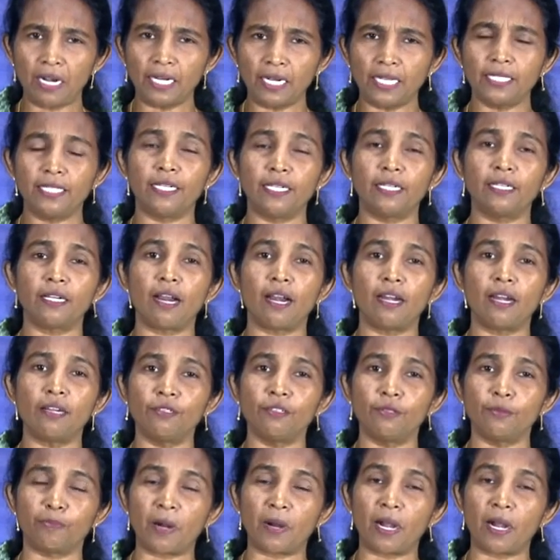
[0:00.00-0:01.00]

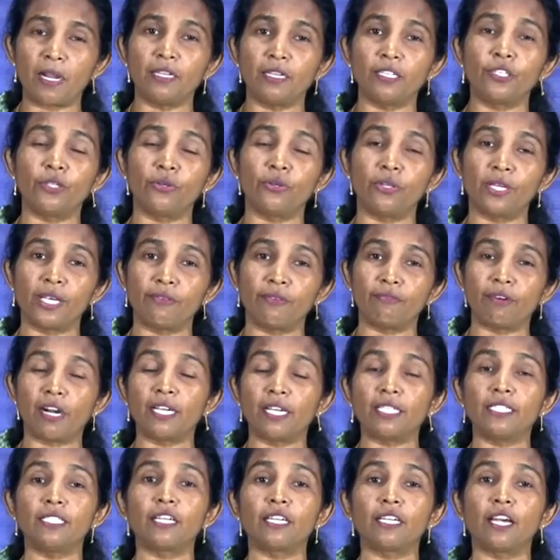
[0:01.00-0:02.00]
பாலகர்னாலும் பாலகருடைய
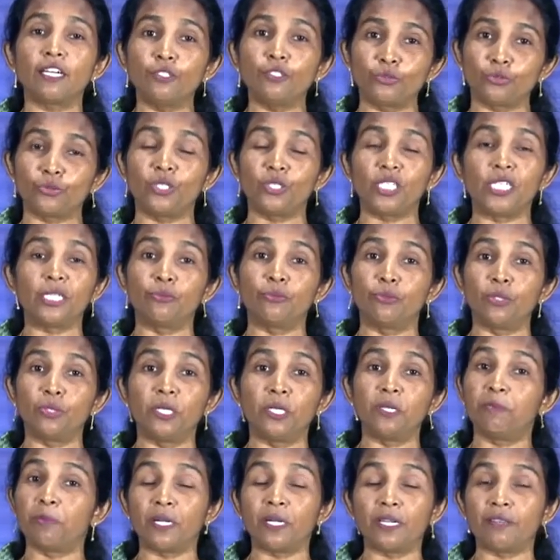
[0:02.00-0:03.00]
வாயினாலும் துதியை
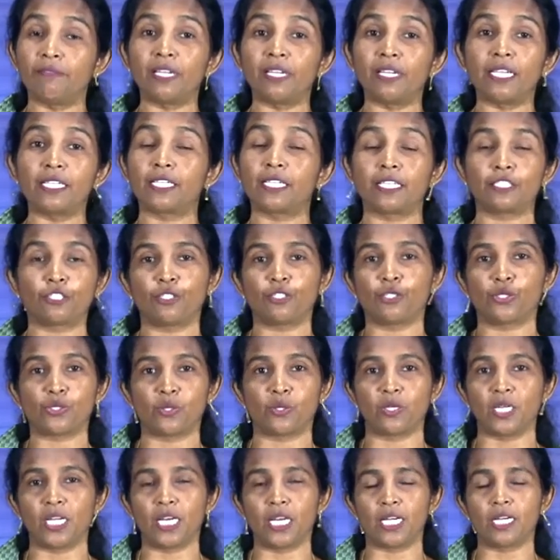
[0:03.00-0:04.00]
உண்டு பண்ணுவேன்னு
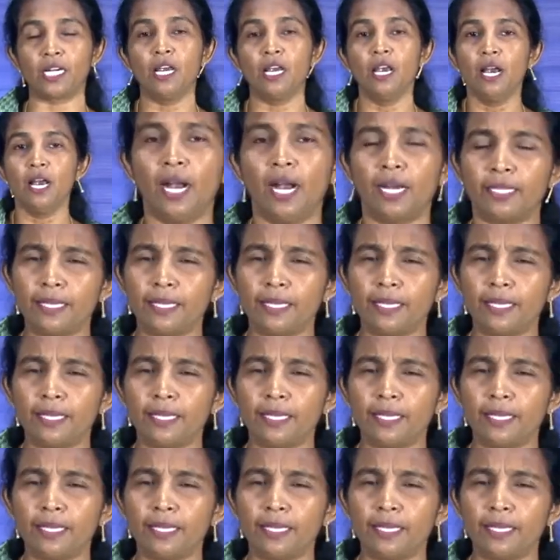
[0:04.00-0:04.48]
கர்த்தர் சொன்னார்